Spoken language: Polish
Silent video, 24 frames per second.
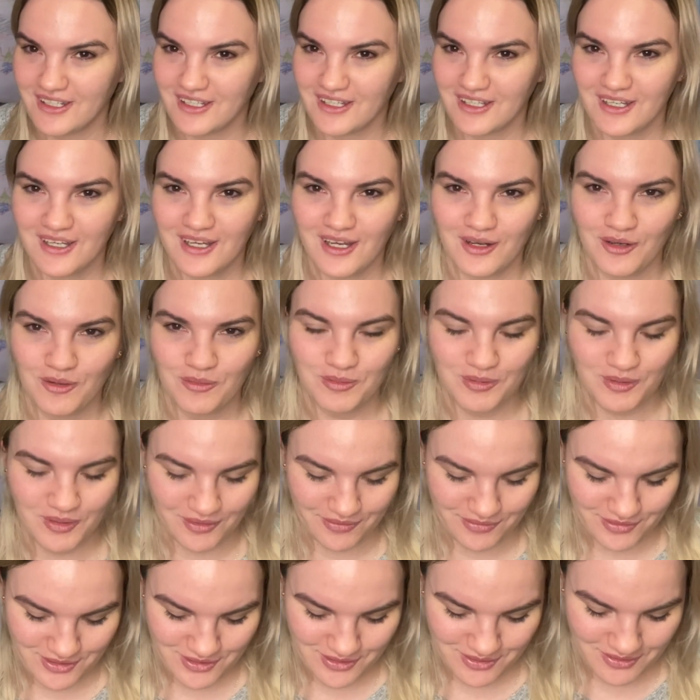galopuje
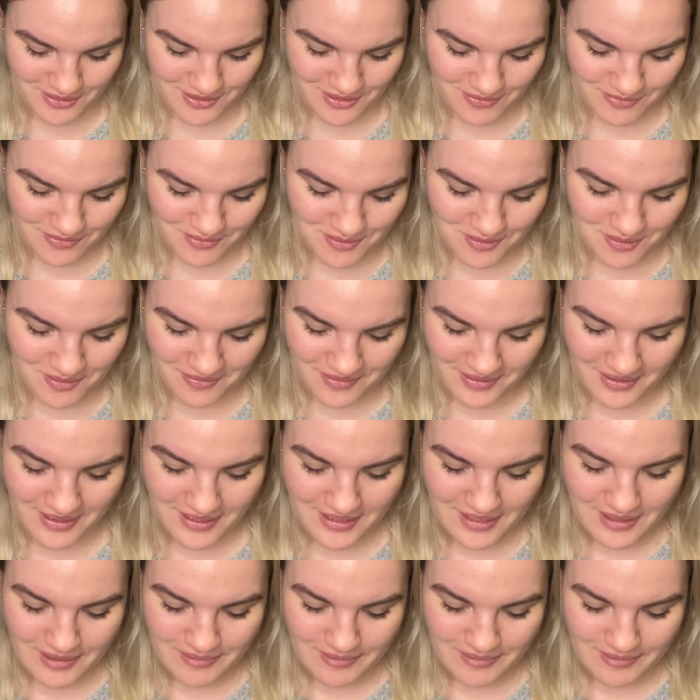wszystko tam w głowie.